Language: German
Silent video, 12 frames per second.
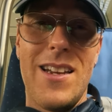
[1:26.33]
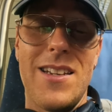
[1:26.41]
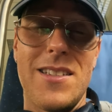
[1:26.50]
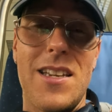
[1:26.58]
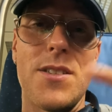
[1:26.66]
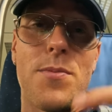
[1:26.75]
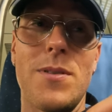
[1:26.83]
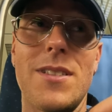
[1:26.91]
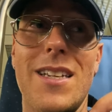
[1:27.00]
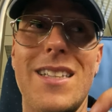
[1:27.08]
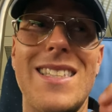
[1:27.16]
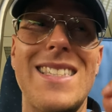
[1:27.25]
Das heißt, ich bin
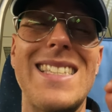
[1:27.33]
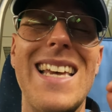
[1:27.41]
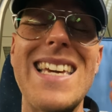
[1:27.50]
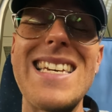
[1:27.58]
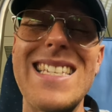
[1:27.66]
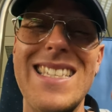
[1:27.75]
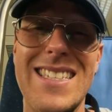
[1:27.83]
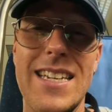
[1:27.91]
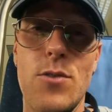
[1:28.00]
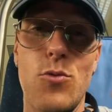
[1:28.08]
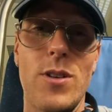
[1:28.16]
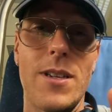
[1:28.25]
seit
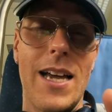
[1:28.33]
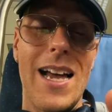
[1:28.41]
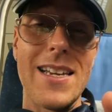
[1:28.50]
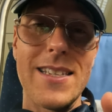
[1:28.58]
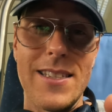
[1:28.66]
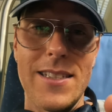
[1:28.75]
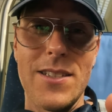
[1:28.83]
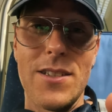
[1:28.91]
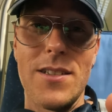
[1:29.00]
16.30 Uhr,